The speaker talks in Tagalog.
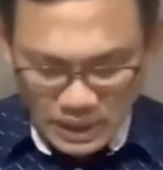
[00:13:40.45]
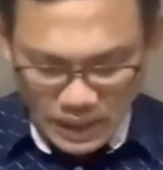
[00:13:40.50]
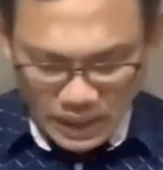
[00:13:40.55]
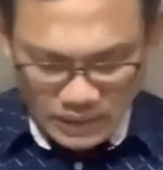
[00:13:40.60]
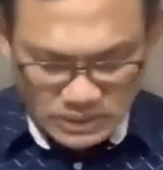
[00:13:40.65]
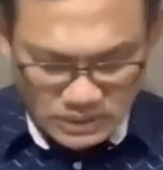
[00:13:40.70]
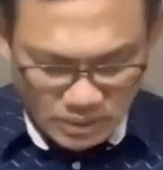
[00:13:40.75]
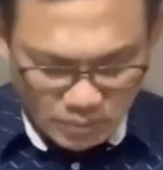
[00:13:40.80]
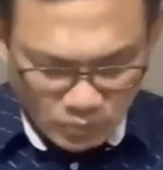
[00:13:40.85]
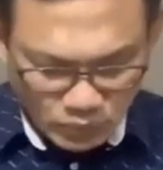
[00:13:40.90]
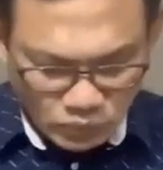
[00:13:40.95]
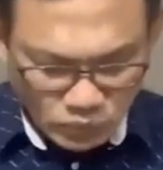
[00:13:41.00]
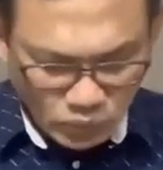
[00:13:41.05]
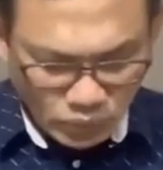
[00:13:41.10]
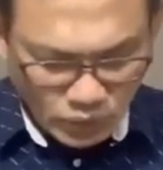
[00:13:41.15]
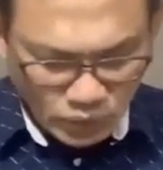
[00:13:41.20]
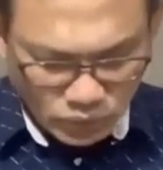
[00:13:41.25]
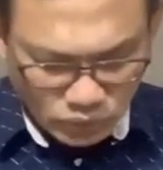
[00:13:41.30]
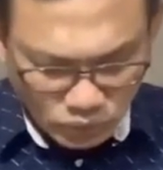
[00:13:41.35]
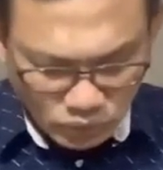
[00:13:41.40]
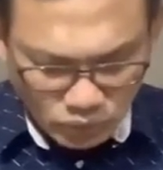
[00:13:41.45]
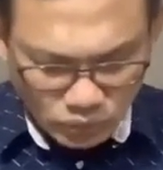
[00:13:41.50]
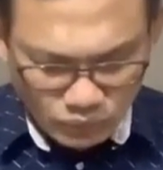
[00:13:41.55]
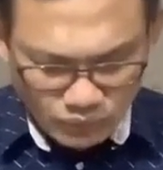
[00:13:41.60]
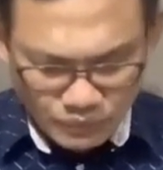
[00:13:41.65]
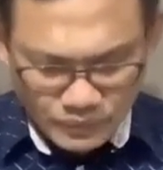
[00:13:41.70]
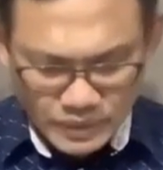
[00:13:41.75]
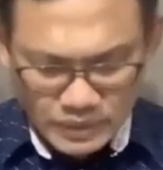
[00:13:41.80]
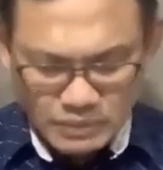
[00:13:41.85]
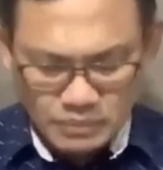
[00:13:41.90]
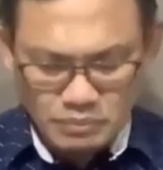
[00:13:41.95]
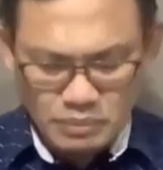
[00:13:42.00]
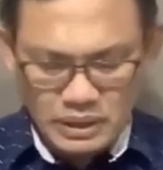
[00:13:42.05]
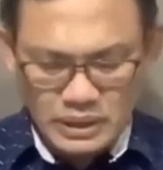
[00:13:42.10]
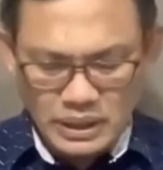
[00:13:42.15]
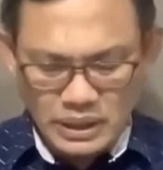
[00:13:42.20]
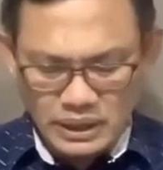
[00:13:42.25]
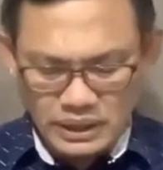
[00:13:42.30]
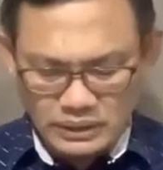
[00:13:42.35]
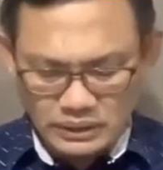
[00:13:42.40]
At sa puntong ito,
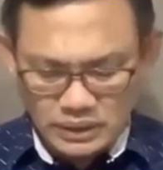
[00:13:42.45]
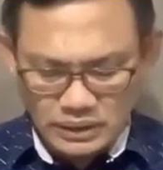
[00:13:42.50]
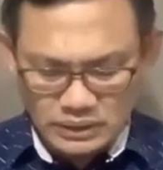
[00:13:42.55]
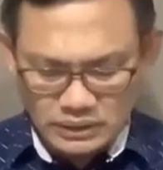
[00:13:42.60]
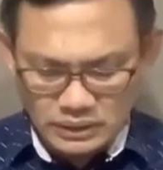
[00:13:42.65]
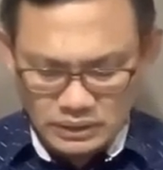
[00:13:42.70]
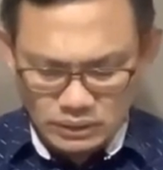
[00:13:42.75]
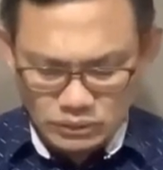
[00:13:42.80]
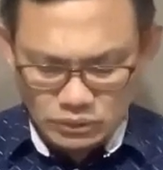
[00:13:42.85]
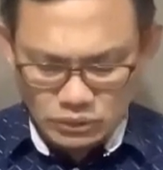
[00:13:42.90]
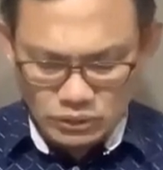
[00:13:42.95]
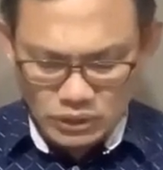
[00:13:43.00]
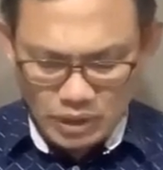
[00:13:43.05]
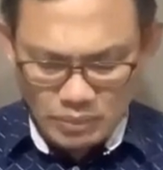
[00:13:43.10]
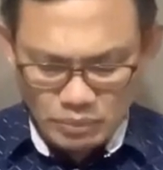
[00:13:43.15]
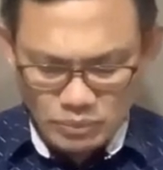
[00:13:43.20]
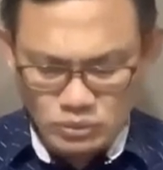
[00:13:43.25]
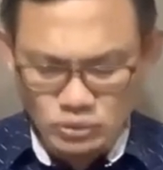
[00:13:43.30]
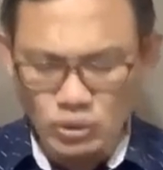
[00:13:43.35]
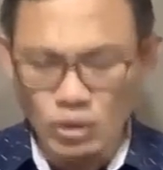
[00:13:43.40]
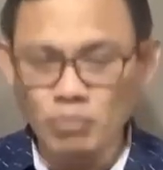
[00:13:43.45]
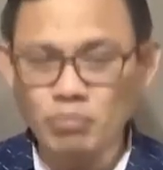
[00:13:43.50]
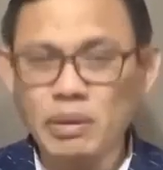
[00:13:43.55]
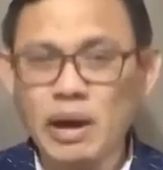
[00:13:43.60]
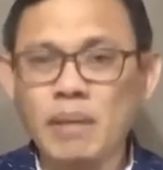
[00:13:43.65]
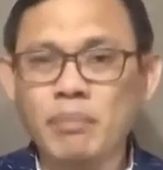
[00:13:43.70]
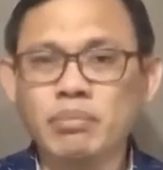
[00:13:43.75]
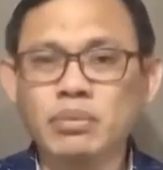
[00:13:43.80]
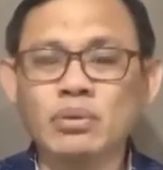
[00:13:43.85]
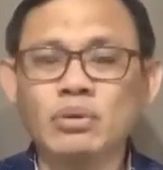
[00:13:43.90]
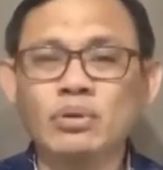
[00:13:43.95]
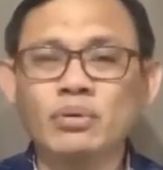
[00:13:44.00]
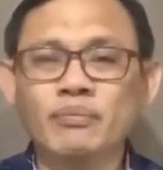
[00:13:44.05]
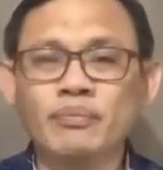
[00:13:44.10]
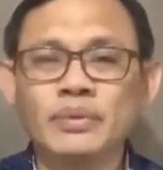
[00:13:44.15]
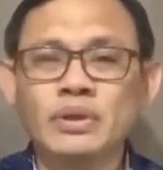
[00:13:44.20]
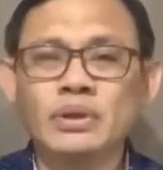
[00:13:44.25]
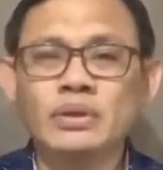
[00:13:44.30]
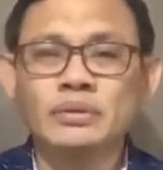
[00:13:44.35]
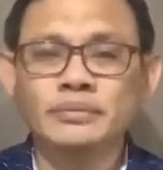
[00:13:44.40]
pinakita dito ni Apostol Pablo,
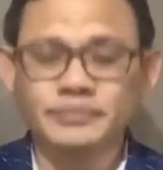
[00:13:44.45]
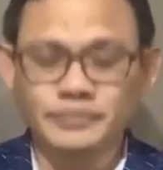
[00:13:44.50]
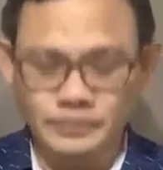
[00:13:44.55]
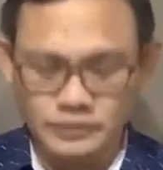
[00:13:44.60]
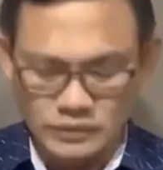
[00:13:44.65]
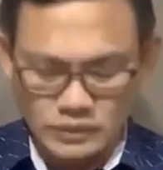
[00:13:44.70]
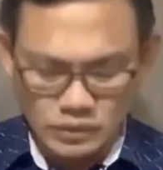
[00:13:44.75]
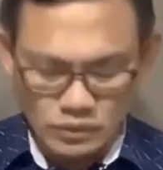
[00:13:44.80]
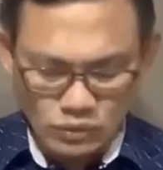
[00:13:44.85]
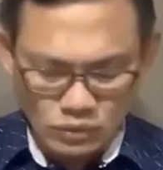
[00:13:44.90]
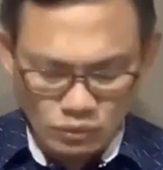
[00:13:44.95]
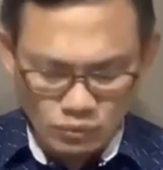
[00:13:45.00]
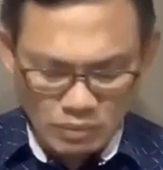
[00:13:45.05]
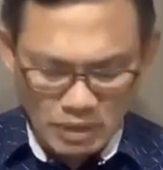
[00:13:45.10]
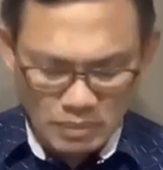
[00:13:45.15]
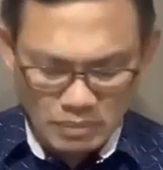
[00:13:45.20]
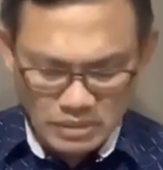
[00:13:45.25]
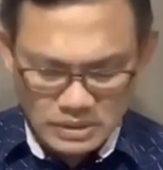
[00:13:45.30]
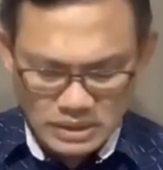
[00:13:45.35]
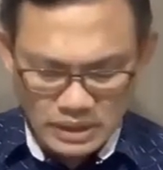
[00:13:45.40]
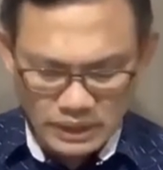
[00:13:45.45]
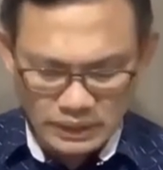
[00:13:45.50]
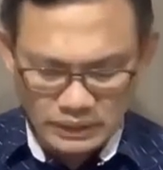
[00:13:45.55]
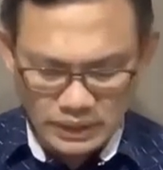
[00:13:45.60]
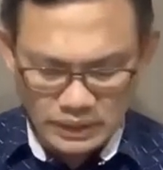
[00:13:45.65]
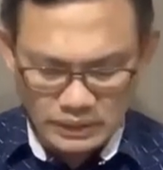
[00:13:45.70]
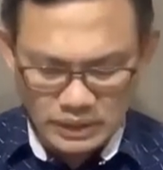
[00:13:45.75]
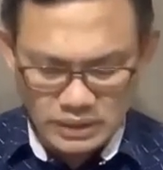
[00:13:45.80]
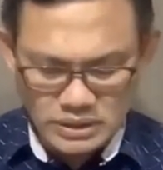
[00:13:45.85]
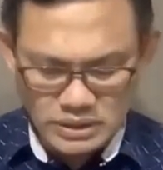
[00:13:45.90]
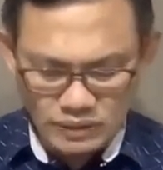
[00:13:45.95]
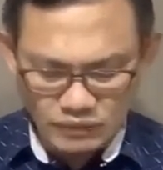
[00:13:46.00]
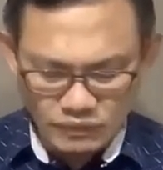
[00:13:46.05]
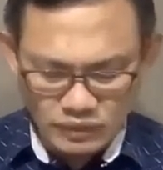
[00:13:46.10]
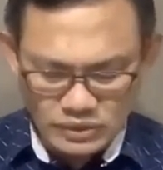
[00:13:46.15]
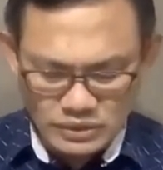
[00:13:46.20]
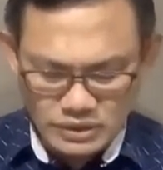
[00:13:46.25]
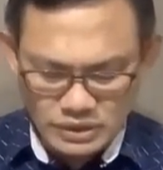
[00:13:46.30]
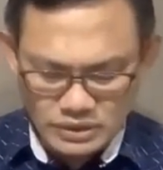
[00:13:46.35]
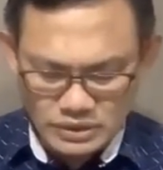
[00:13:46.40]
no, kung babasahin natin sa
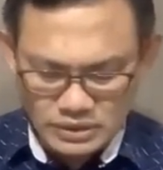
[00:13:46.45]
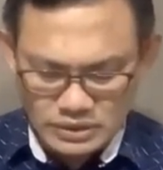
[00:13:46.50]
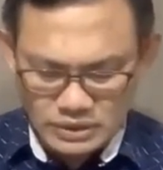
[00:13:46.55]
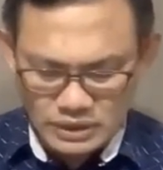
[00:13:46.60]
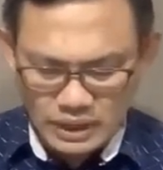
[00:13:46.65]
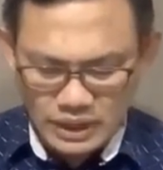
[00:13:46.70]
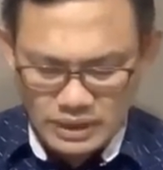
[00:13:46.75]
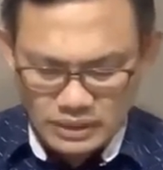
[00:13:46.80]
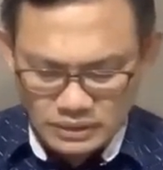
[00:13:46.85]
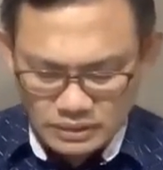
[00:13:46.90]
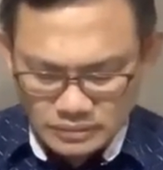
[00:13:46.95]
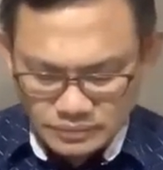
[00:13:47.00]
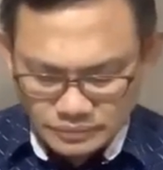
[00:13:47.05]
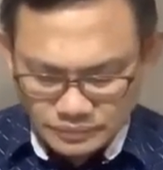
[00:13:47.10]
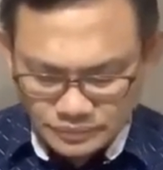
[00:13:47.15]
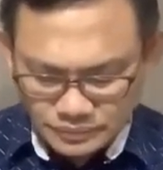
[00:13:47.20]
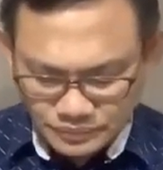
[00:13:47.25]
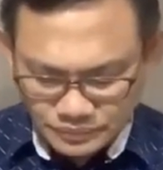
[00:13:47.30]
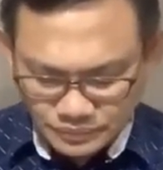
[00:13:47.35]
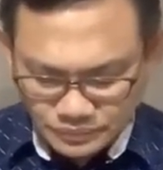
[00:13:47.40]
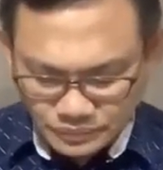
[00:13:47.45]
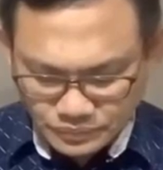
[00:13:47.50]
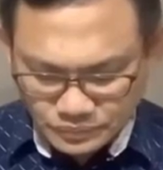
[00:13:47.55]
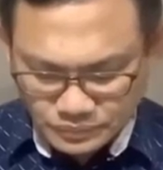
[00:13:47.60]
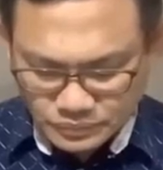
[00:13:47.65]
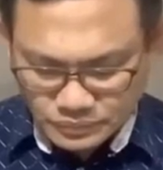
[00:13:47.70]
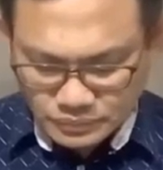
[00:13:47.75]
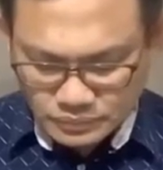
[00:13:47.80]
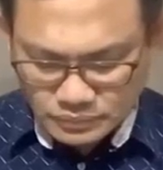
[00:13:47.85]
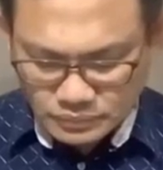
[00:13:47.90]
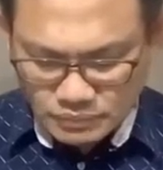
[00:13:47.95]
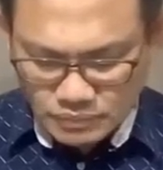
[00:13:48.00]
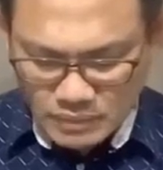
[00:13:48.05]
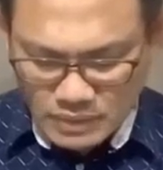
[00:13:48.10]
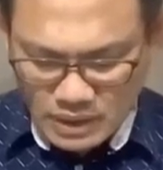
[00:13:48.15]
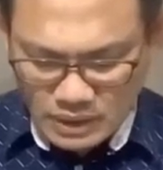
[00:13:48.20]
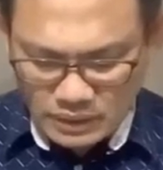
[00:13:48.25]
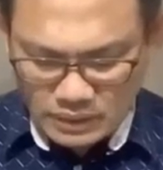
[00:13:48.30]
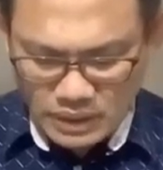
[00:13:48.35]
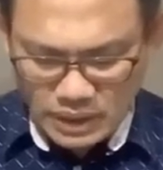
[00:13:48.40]
verses
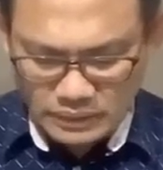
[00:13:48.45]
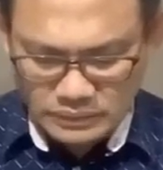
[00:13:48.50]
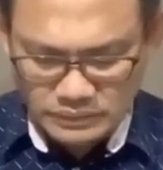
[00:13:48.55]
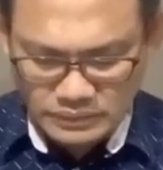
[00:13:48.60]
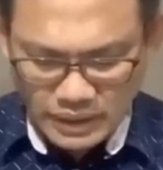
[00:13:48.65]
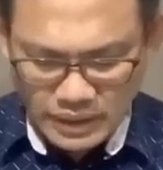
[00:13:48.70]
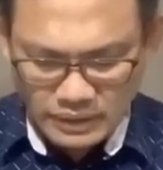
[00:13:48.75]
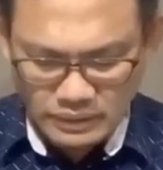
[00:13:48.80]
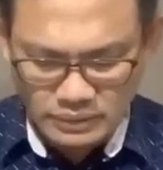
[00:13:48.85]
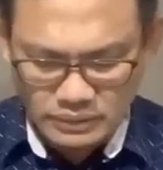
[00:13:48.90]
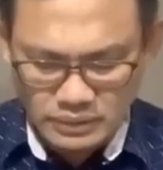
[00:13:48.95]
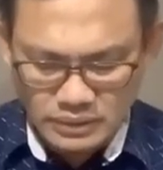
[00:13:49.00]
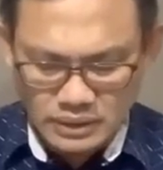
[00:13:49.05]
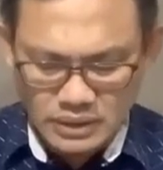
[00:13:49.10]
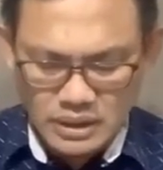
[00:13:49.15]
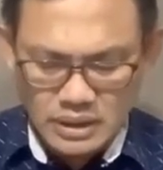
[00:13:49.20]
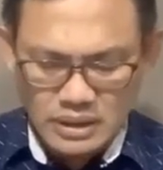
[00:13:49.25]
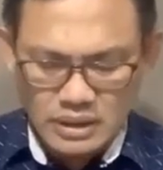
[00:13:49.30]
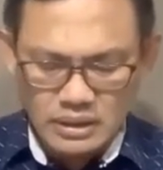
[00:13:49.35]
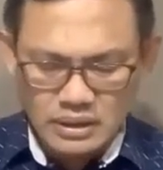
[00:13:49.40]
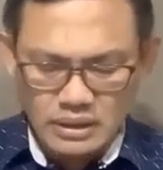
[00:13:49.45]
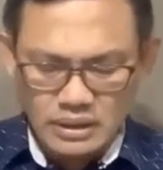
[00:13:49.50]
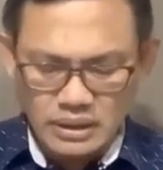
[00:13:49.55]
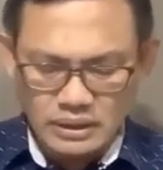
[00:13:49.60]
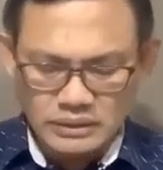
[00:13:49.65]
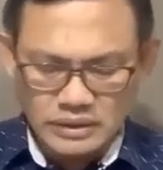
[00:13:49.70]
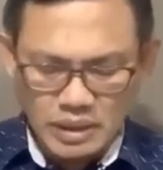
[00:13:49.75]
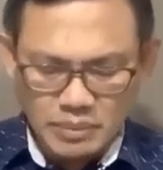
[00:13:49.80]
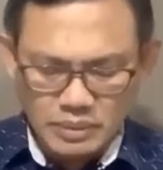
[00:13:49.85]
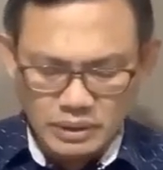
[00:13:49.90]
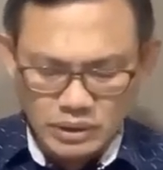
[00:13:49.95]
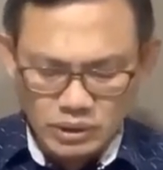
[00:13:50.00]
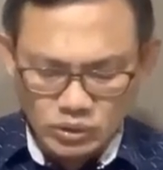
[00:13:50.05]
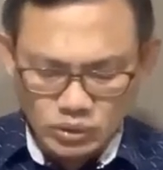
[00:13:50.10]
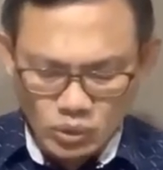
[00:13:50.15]
8 hanggang 10, ang sabi